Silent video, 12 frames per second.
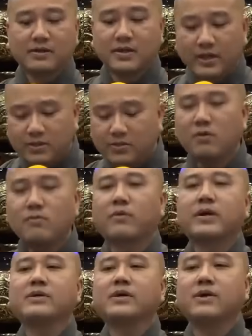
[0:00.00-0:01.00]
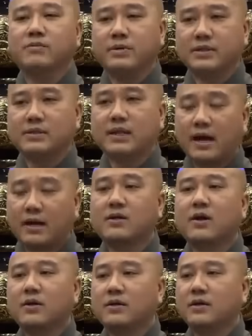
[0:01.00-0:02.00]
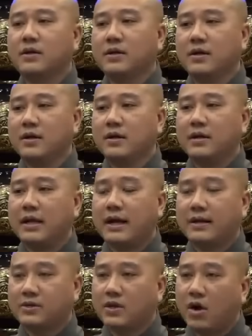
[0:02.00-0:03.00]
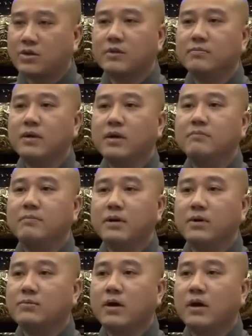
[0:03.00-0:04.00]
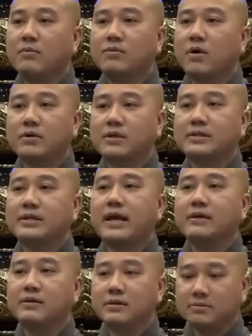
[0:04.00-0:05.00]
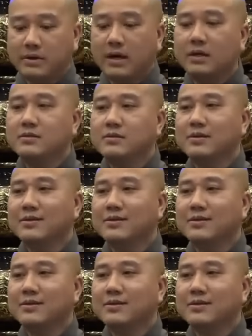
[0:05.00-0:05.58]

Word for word: Chỉ có một cái điều mình sợ thôi, là cho tùm lum mà lúc đó không còn gì xài được mới ớn.